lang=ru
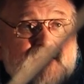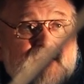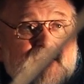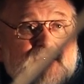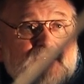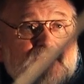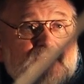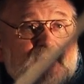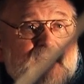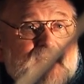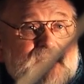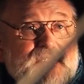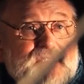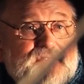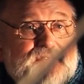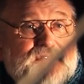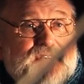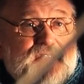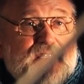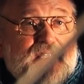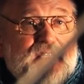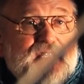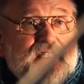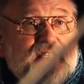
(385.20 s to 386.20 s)
он указан в
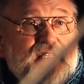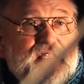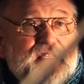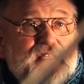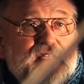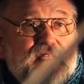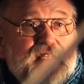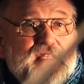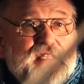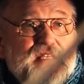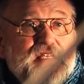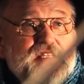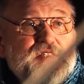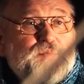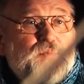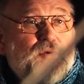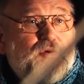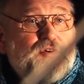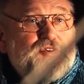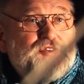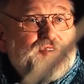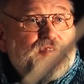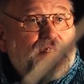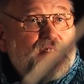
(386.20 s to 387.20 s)
книге, и есть
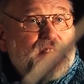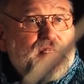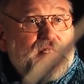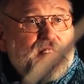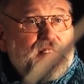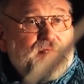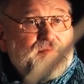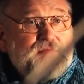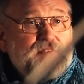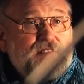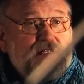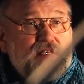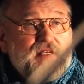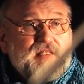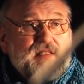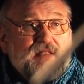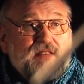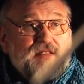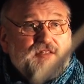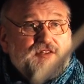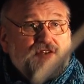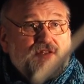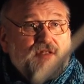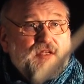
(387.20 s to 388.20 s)
почта на этом сайте.
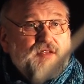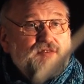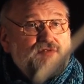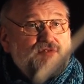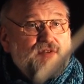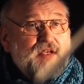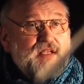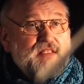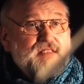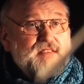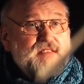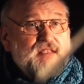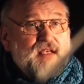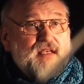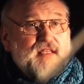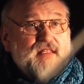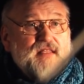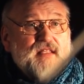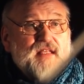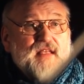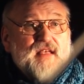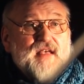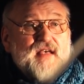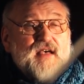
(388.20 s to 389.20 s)
Начинаю искать сайт.
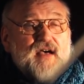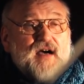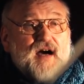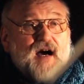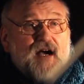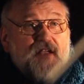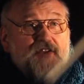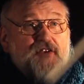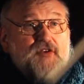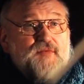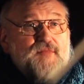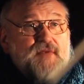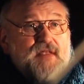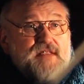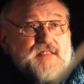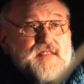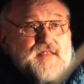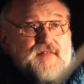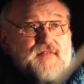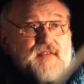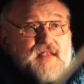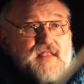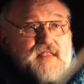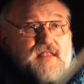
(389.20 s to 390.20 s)
О нем есть
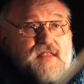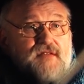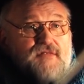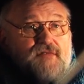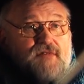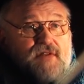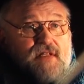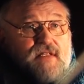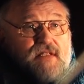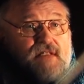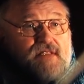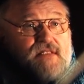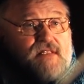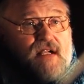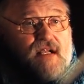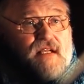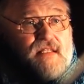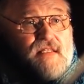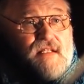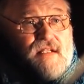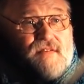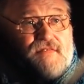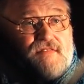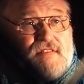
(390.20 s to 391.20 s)
сведения у
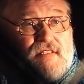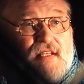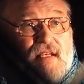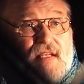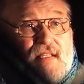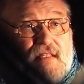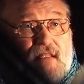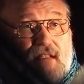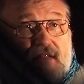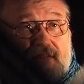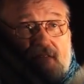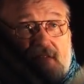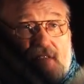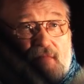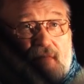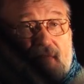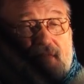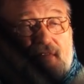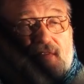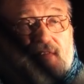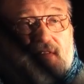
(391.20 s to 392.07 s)
регистраторов сайта, но самого